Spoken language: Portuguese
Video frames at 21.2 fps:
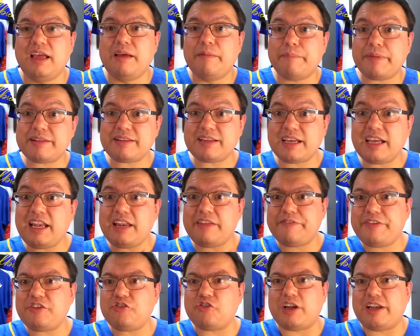Mas naquele
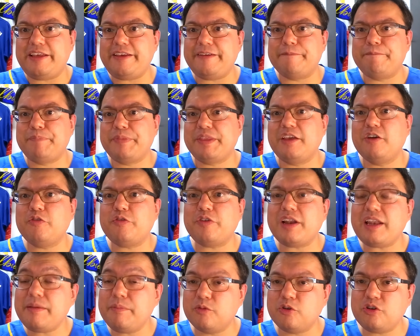vídeo ali, eu
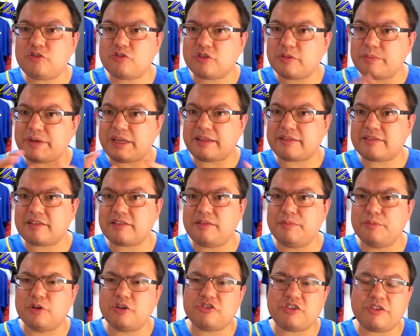falei muito sobre essa
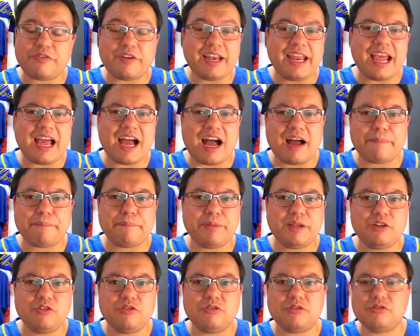simbologia e falei
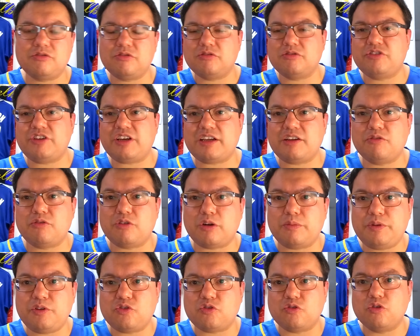rápido do Jack
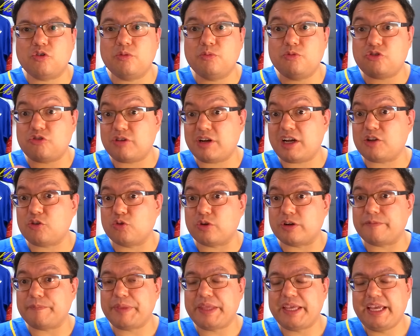Robinson como
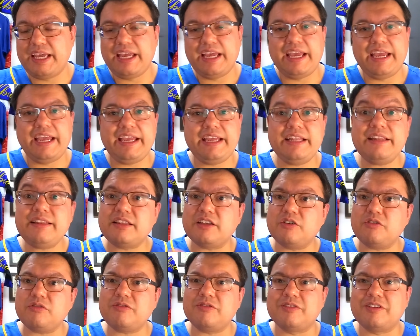jogador.
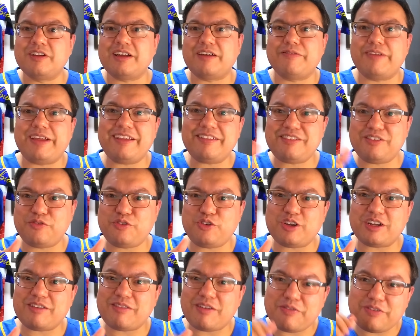Então, este
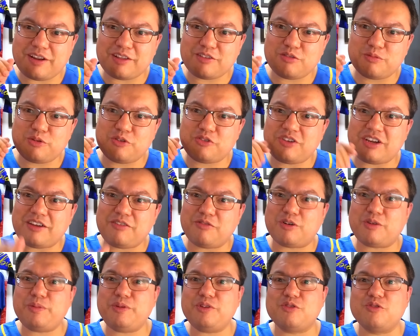vídeo aqui vai falar sobre o Jack
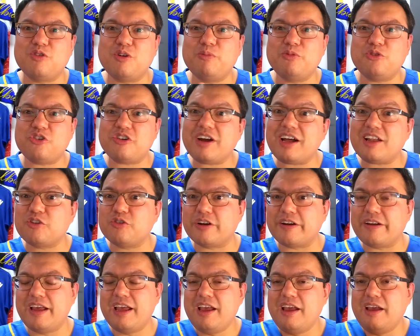Robinson como
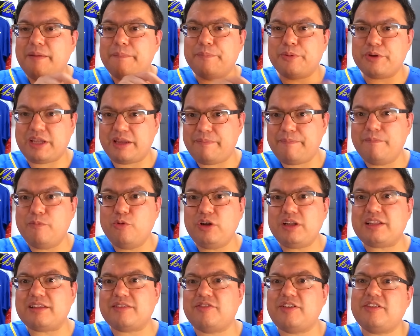jogador, porque
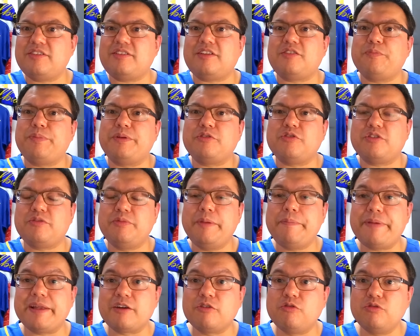muitas vezes as pessoas me
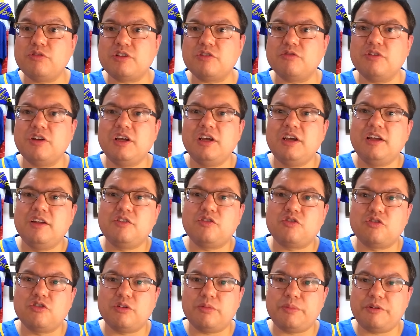perguntam
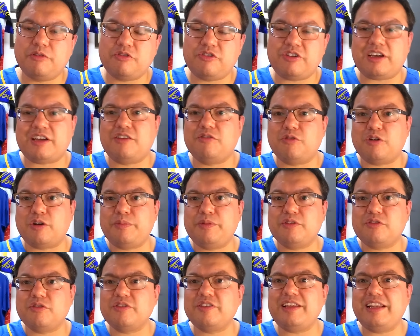sobre o Jack
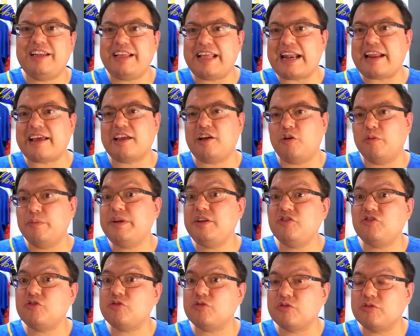Robinson, se ele era
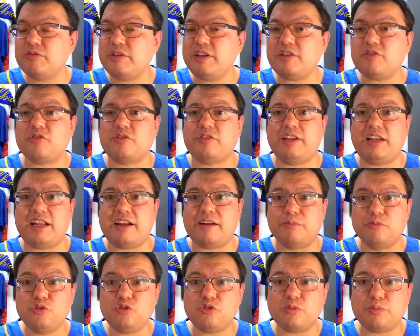realmente tudo isso, se ele era
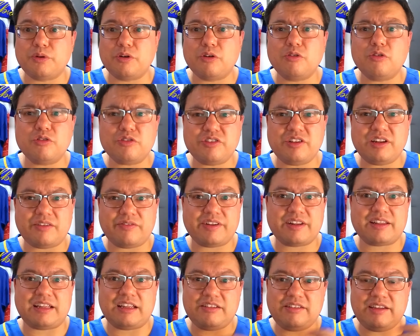muito bom, ou se na
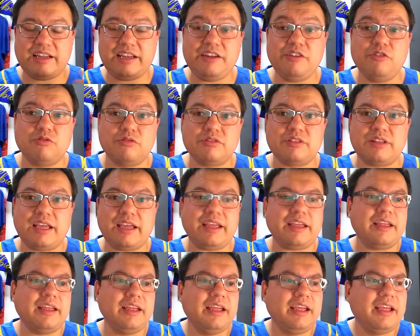verdade ele não
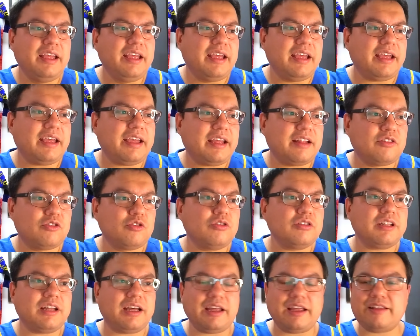tem é,
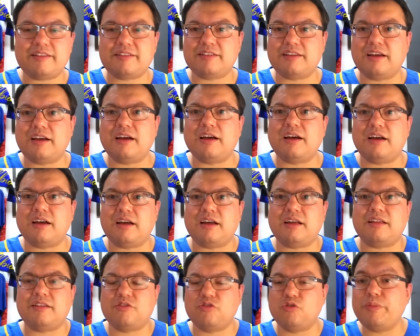todas
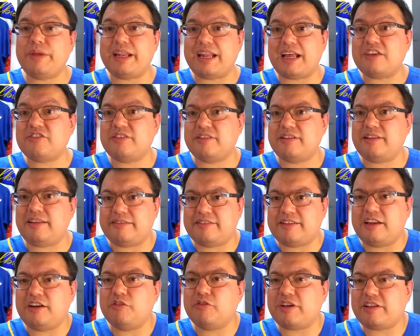essas homenagens,
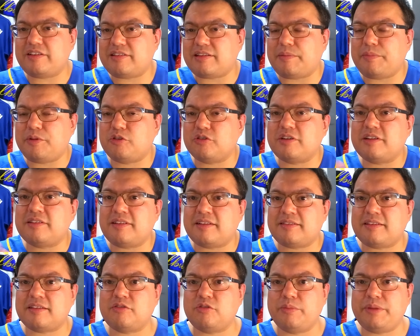se ele não recebe todas
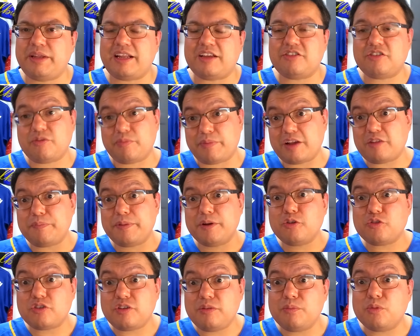essas homenagens, mas
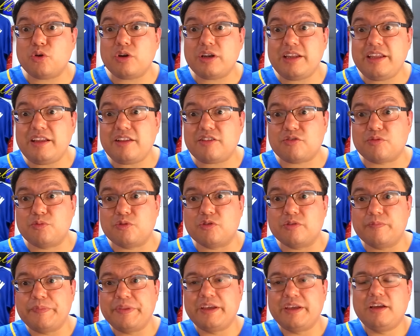pelo
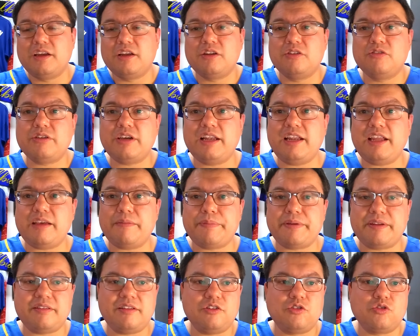simbolismo do que ele
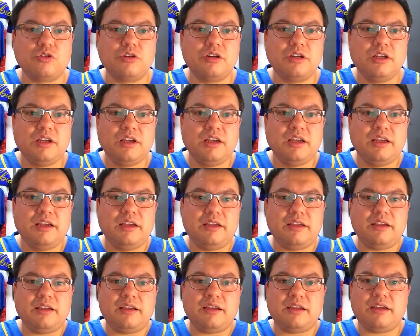representou é,
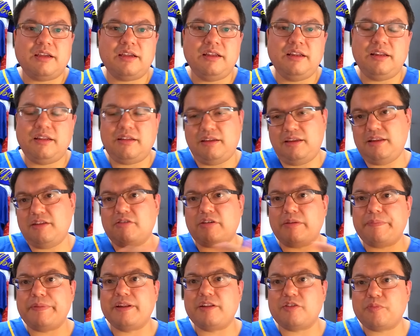e não
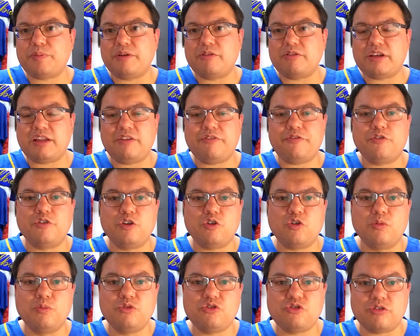apenas pelo que ele foi
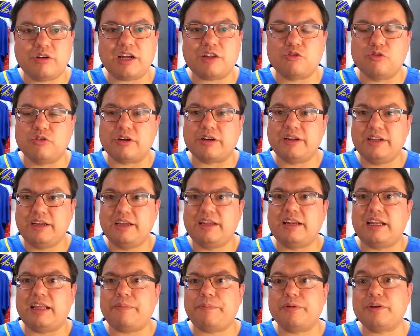como jogador.
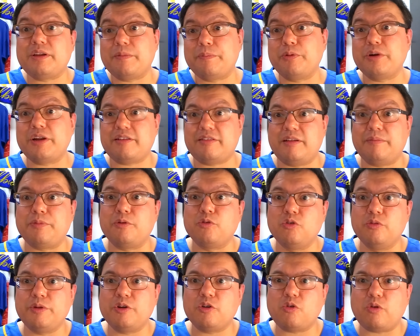Né? Porque, por exemplo, o
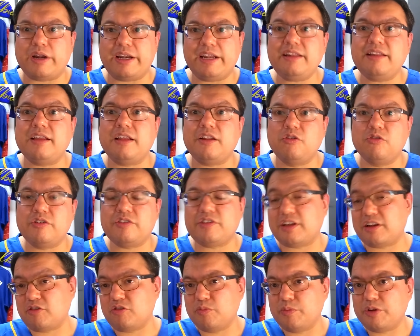número 42,
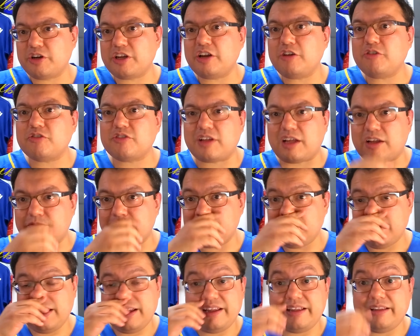que era o número que ele usava,
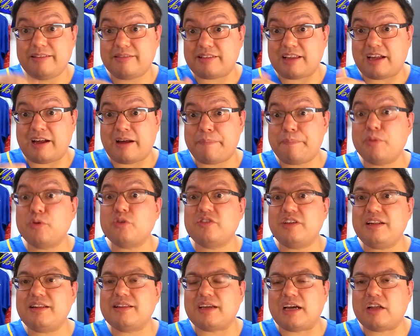está
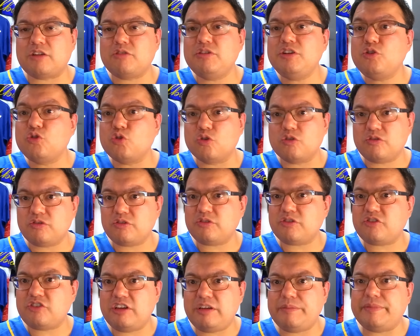aposentado em todos
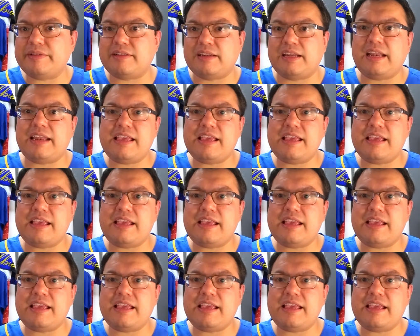os times. Né?